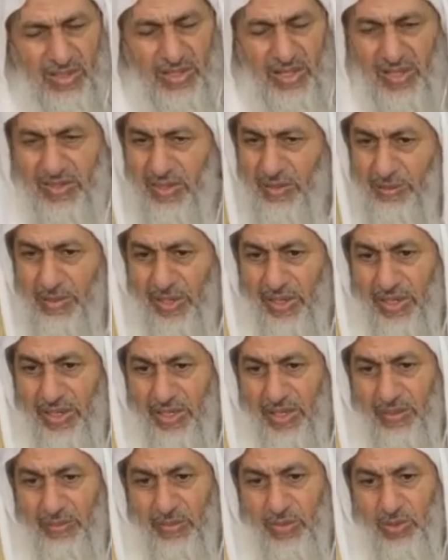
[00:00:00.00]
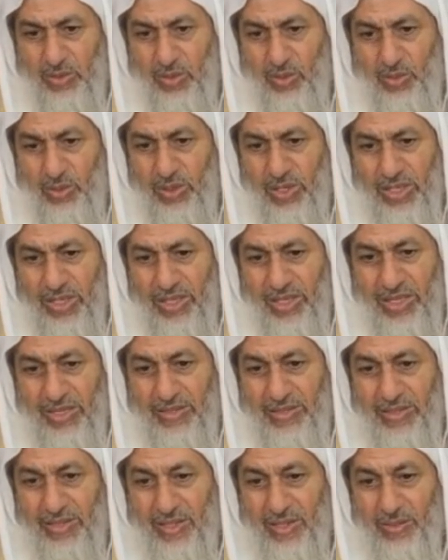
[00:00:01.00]
عياذا بالله اتركوا
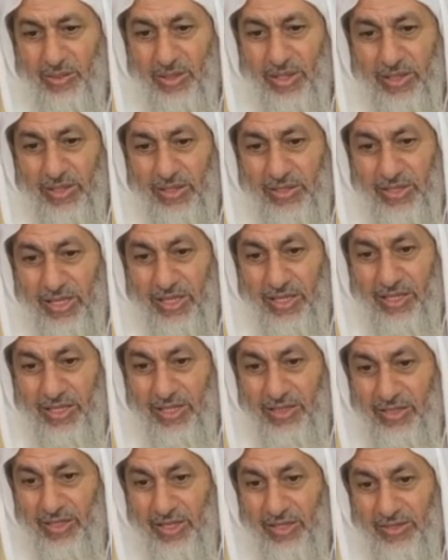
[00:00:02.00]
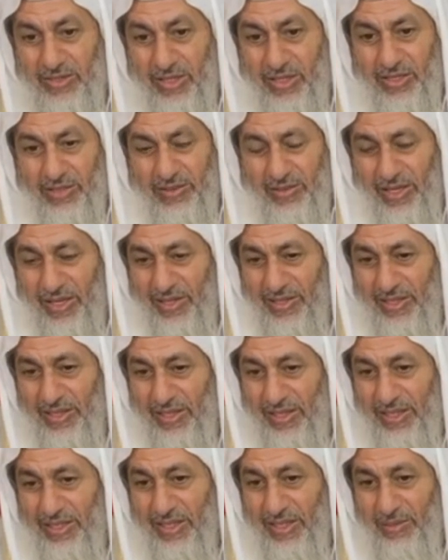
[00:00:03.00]
الآيات ولكن الجارية كانت خرصاء
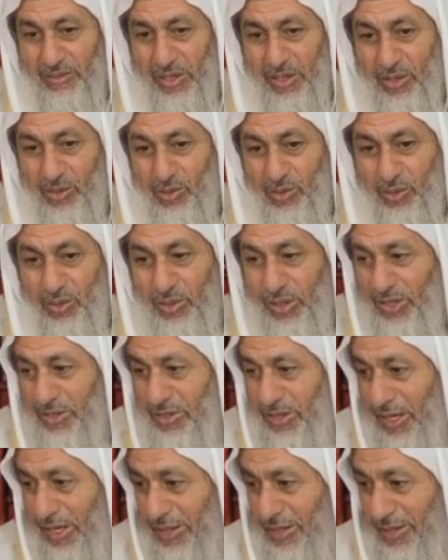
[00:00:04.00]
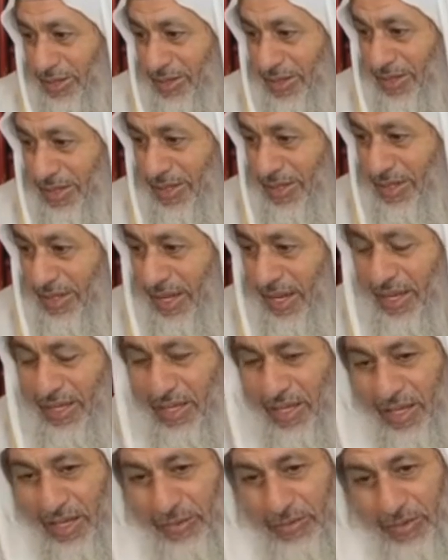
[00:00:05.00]
هذا آخر ما يقوله الأشاعر
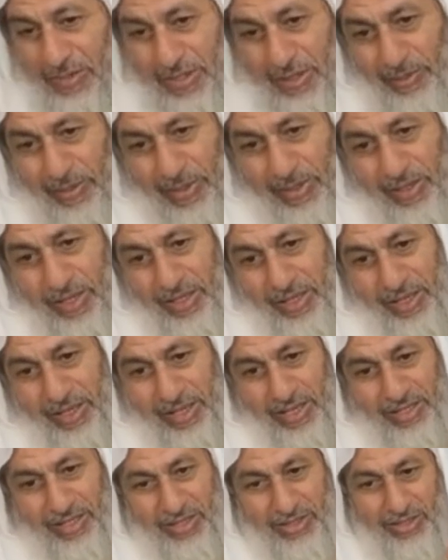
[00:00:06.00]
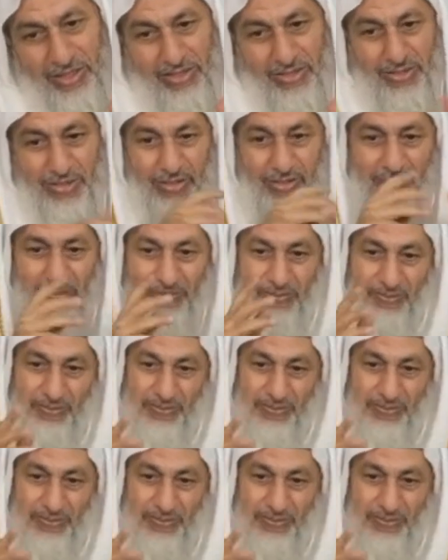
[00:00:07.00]
أين الله في السماء قال الجارية كانت خرصاء